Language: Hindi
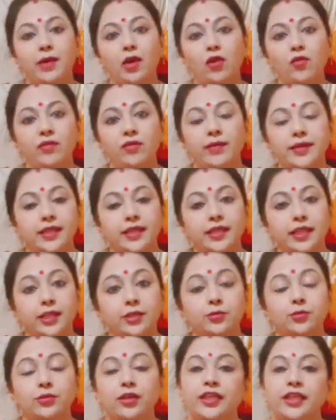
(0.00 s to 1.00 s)
भाव में बैठा
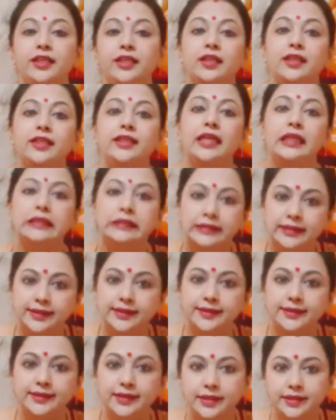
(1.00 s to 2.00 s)
केतु कहीं ना कहीं अच्छे
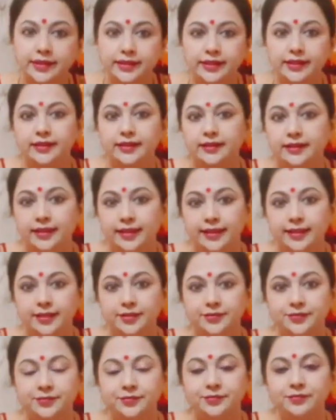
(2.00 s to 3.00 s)
रिजल्ट ही देता है
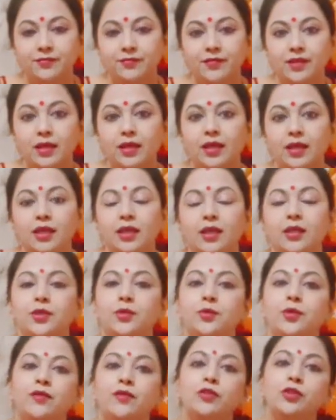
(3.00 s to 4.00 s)

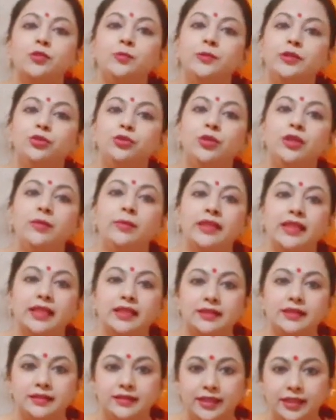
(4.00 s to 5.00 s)
क्योंकि वो स्पिरिचुअल बना
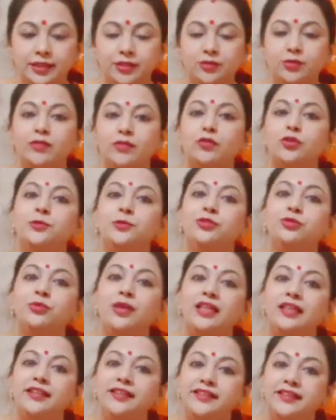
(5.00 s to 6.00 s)
देता है क्योंकि वो
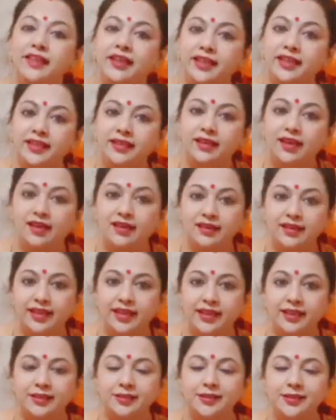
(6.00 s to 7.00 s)
स्पिरिचुअलिटी का ही कारक
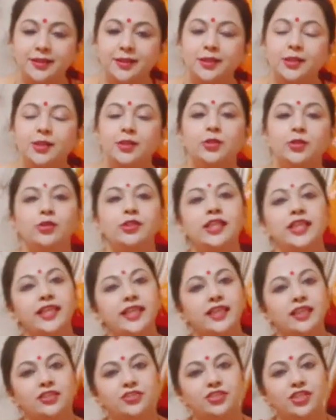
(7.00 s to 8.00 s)
है तो ये
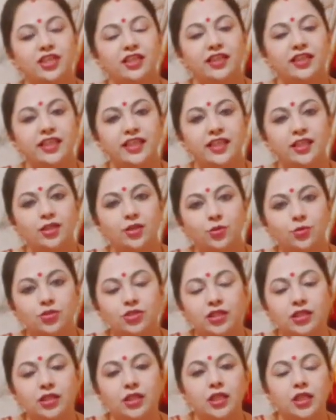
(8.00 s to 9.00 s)
एक अच्छा रहेगा
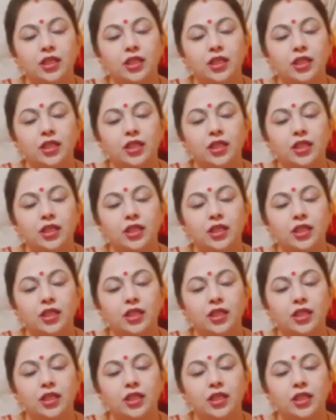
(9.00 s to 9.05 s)
गोचर